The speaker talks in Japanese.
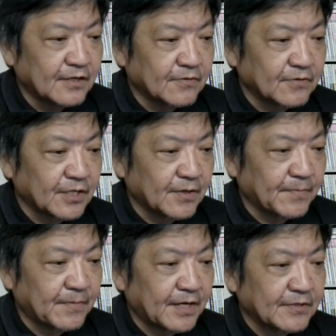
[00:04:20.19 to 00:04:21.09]
5
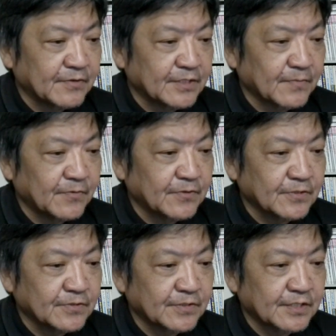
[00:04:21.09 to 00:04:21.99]
年前に起きたもう
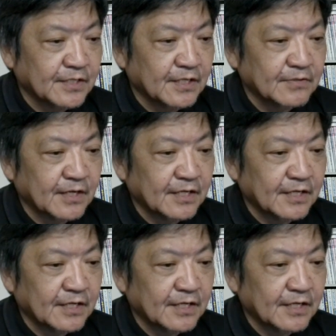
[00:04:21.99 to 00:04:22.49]
一つの事件の